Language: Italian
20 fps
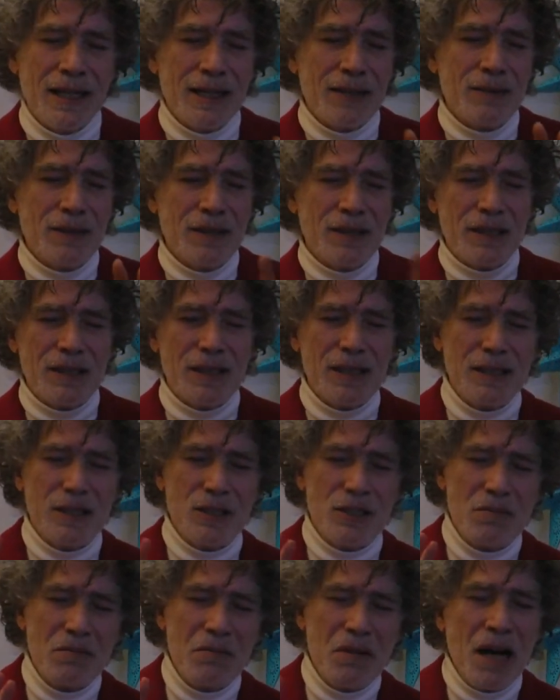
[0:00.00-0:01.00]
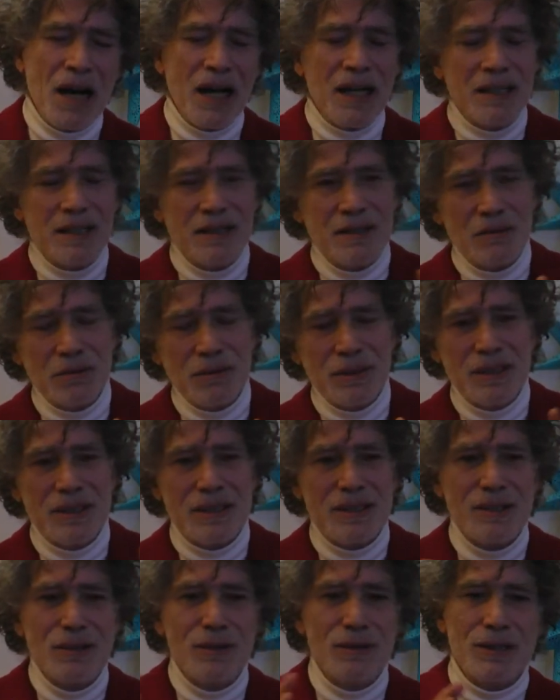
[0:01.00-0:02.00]
quindi chi dice ma
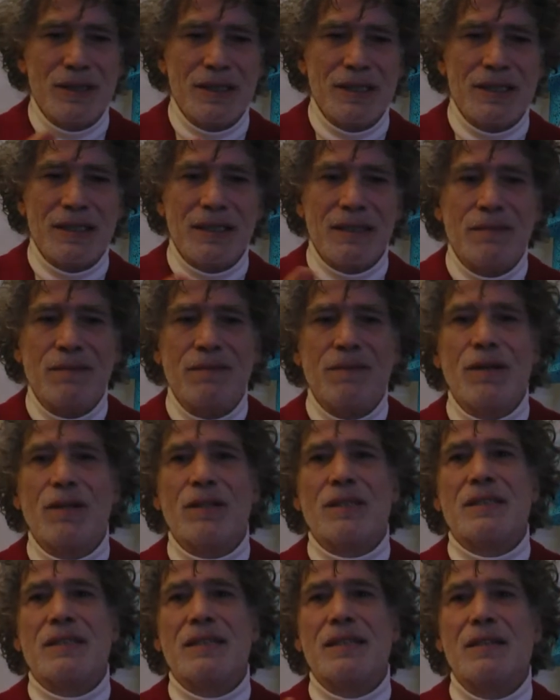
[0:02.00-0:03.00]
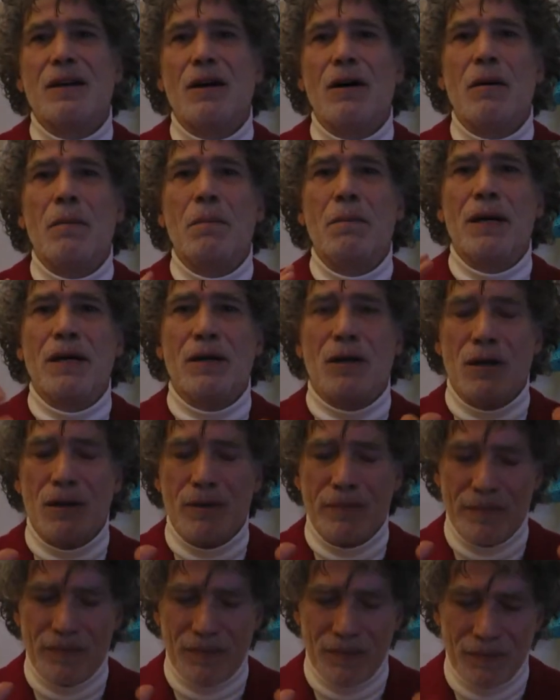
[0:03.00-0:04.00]
l'intuizione sì, forse no,
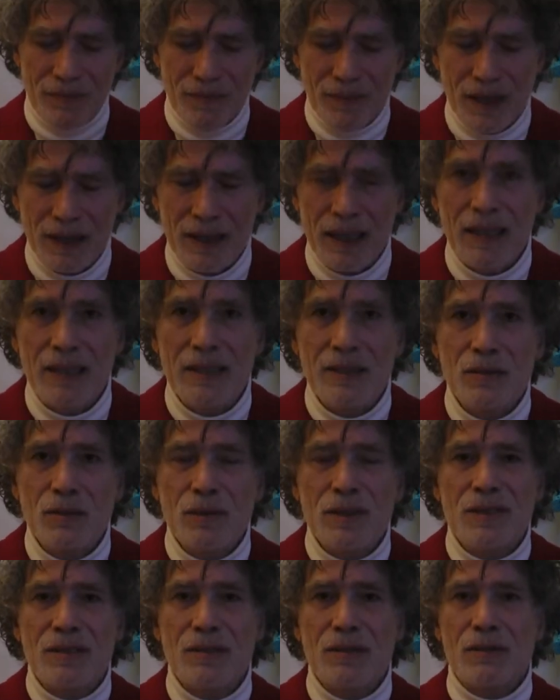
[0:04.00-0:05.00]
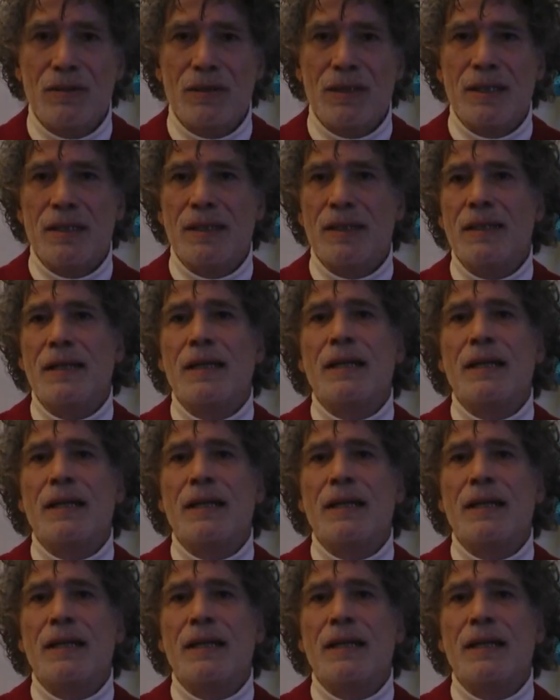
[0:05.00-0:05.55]
però dall'intuizione